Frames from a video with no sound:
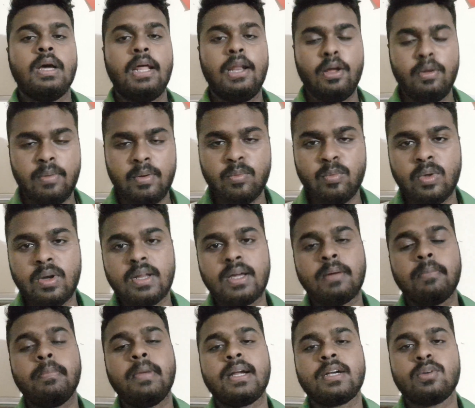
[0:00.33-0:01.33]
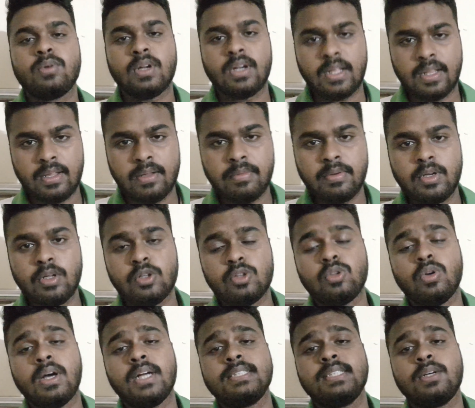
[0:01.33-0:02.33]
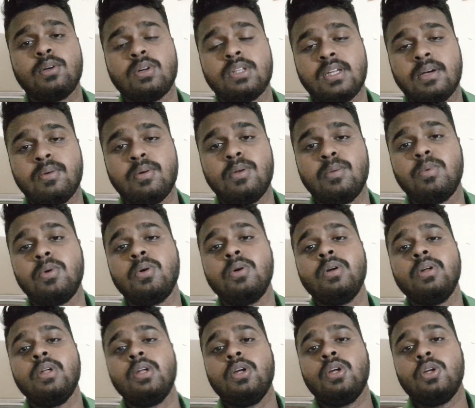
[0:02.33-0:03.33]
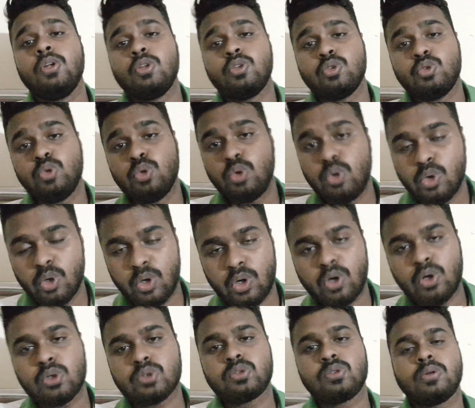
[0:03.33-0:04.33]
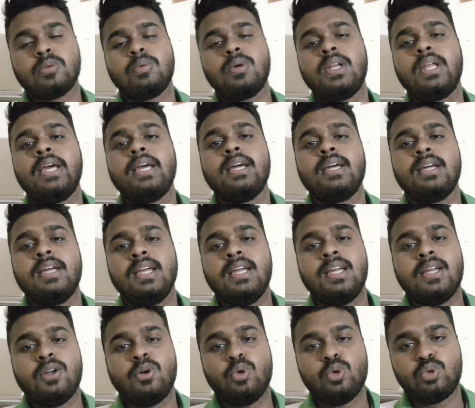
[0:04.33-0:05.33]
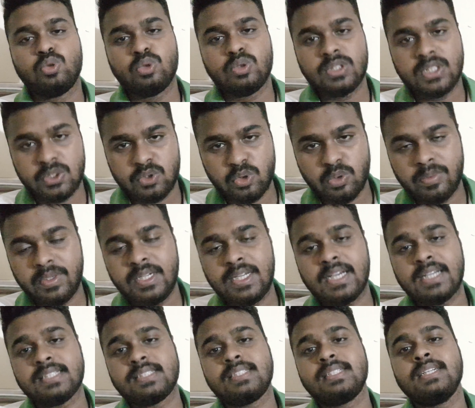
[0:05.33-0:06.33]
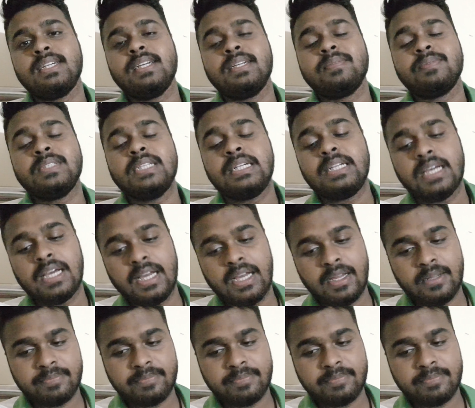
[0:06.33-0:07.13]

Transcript: হ্যালো এভন ওয়েলকাম ব্যাক টু আনাদার ভিডিও তো আজকে কথা বলবো দুর্গ রহস্য বলে নতুন যে ছবিটা আসছে যেটা